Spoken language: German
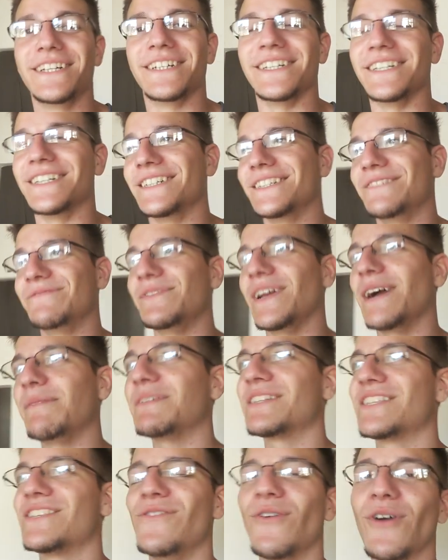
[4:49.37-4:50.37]
Ja, wir haben
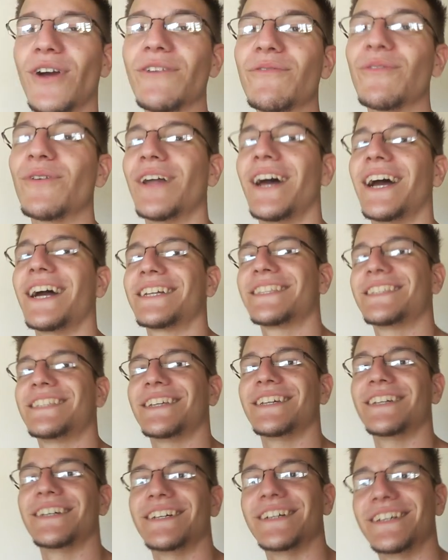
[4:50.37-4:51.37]
jetzt 9 von
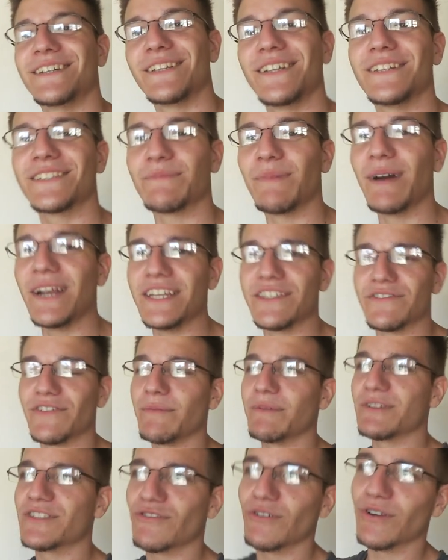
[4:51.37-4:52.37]
8 äh, Smileys,
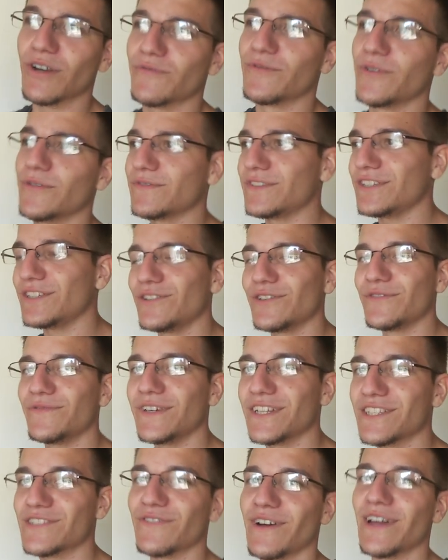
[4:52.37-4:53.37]
weil bei 250 dürfen
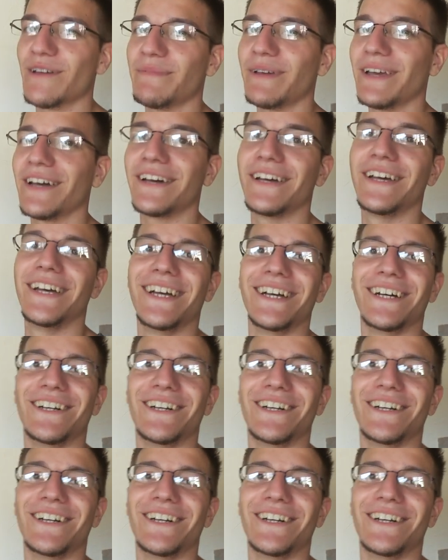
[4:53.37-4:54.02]
wir zwei mehr.